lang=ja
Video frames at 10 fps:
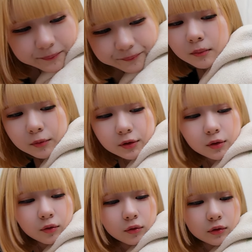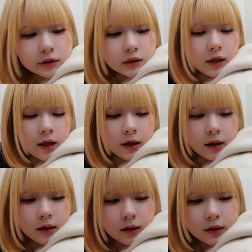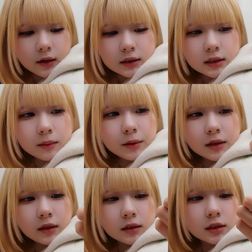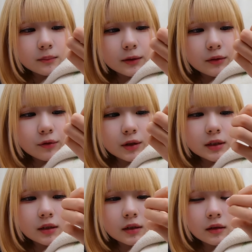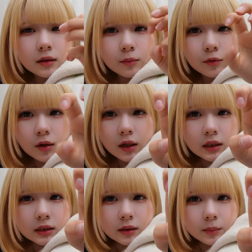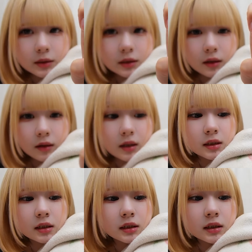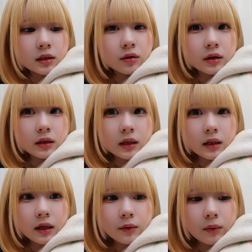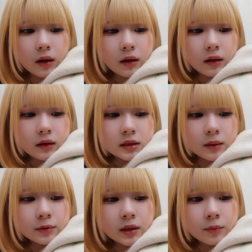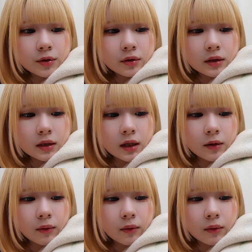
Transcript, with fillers: 全部投稿して、ちなみになんか爪は取れちゃったんでもう剥いじゃいましたあ写真撮ってないわサムネも撮ってない